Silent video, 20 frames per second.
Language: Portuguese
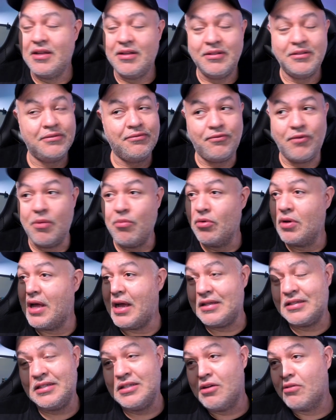vamos
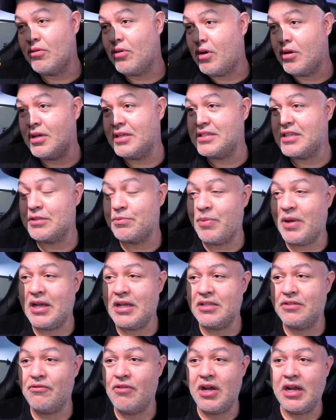lá, senão logo essas
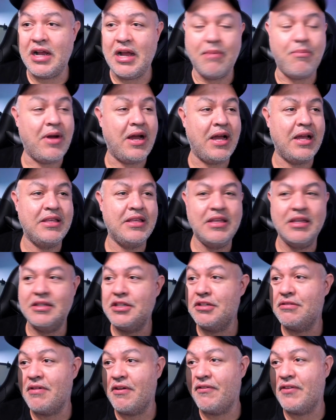placas vão acabar aí e a
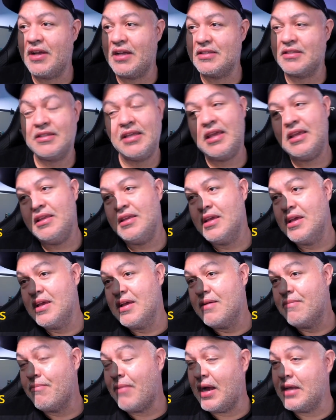gente vai ficar sem
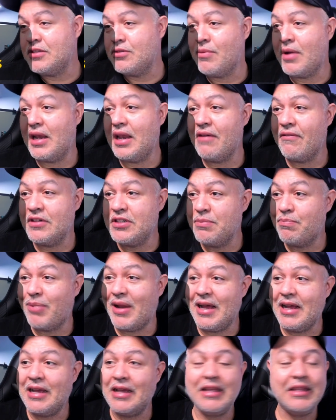mais uma leva de
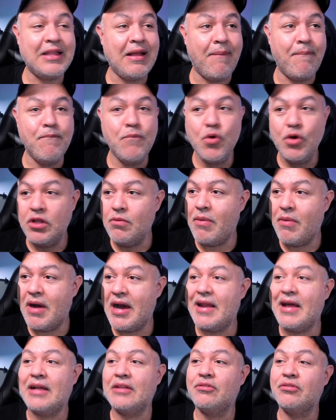placa que tá muito
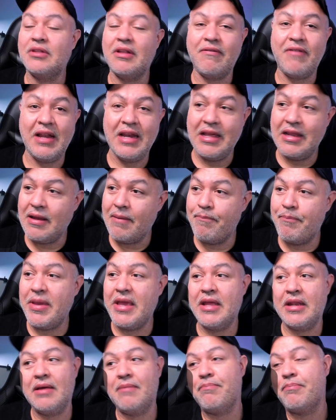barato, tá valendo a
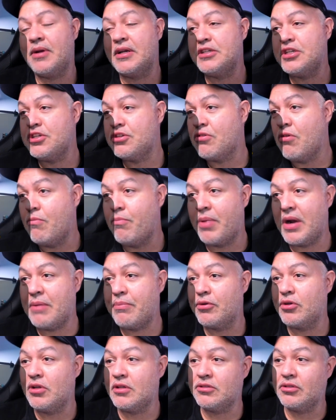pena pra gente comprar
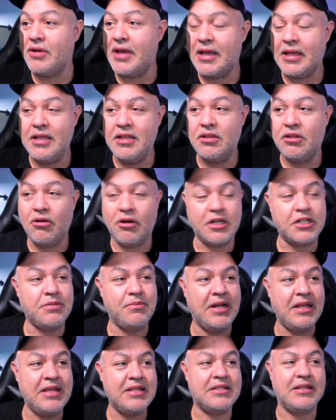pro nosso Hackintosh,
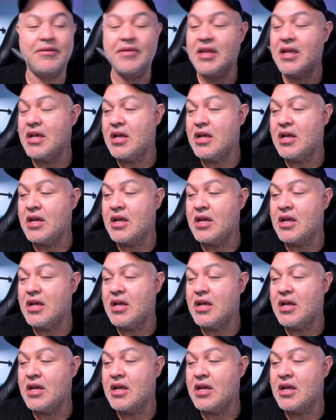beleza?